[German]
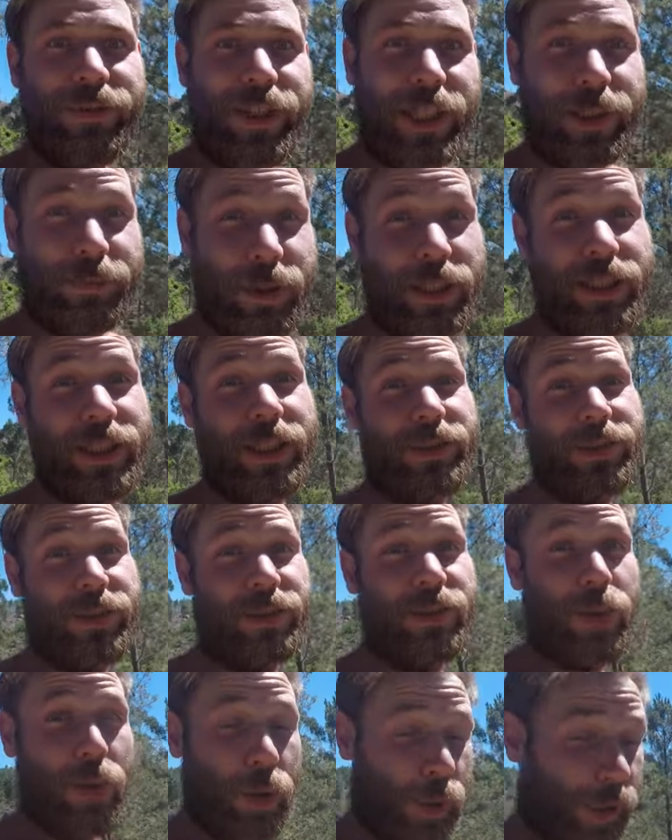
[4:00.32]
werde mir jetzt
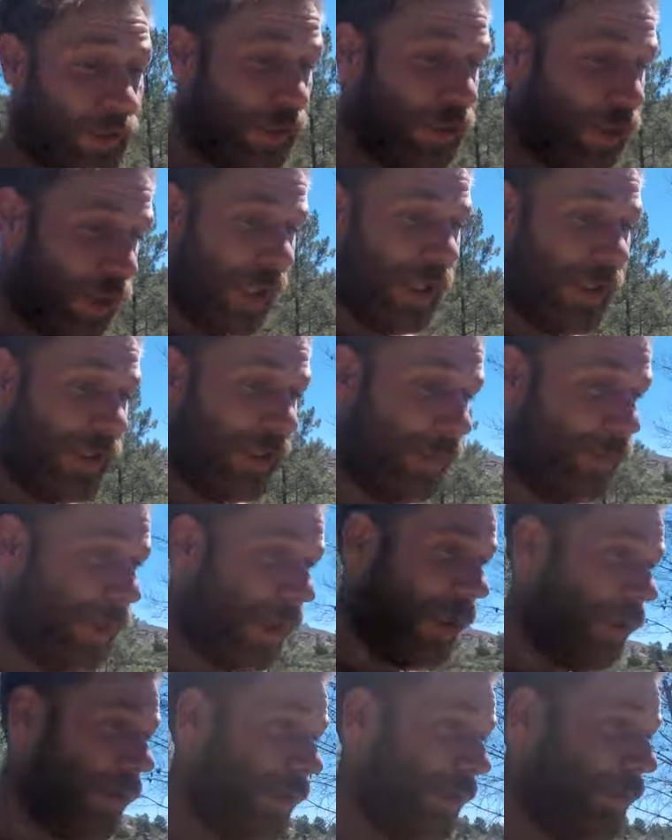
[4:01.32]
ein neues Shelter
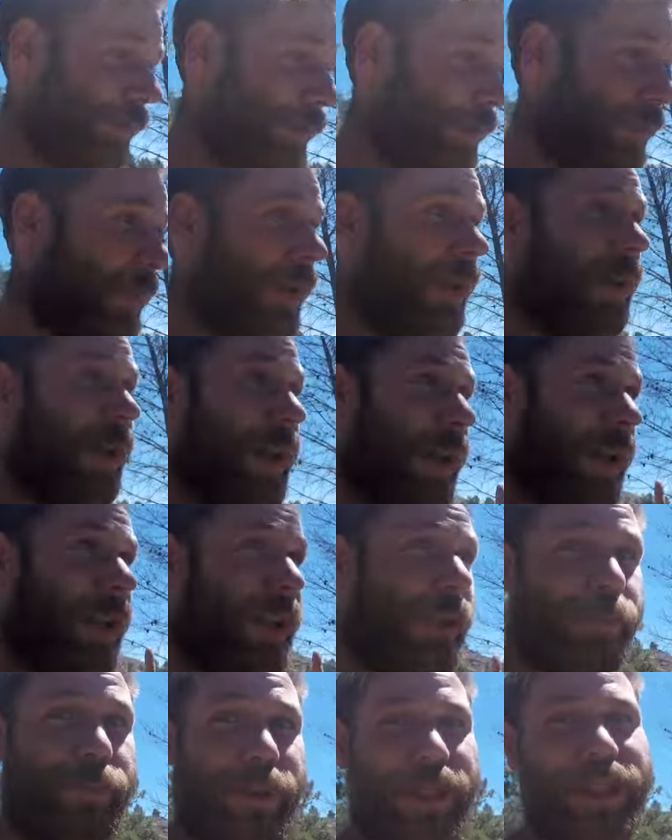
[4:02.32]
bauen.
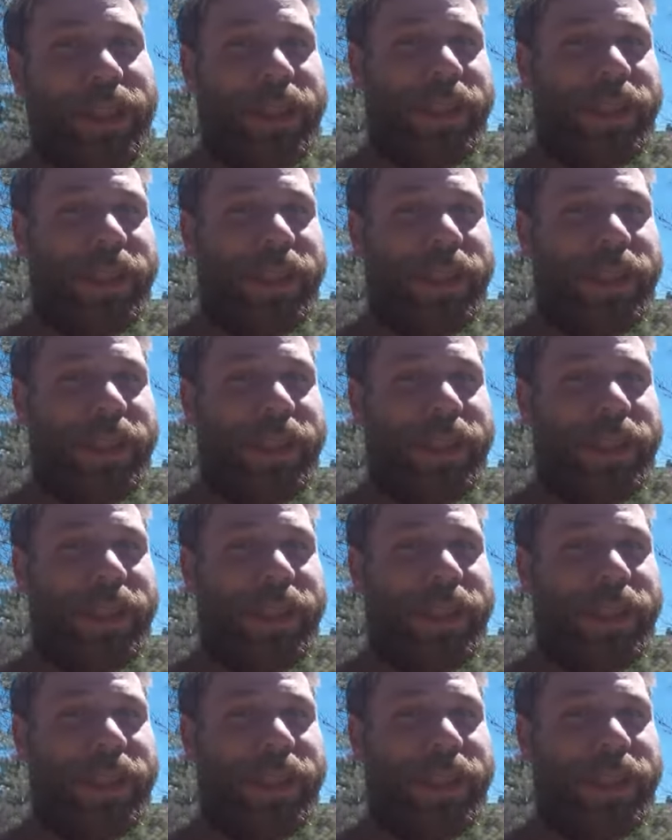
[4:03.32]
Ich bin die